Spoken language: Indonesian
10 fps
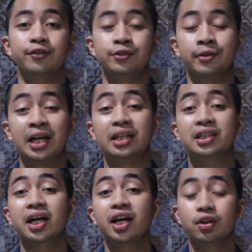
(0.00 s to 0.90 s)

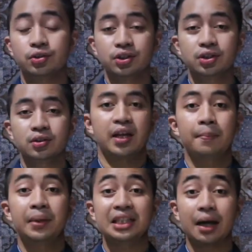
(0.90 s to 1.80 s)
Sudarta harus
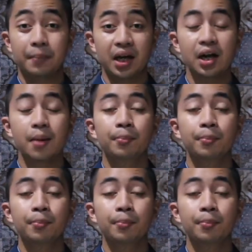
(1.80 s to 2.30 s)
Pertama,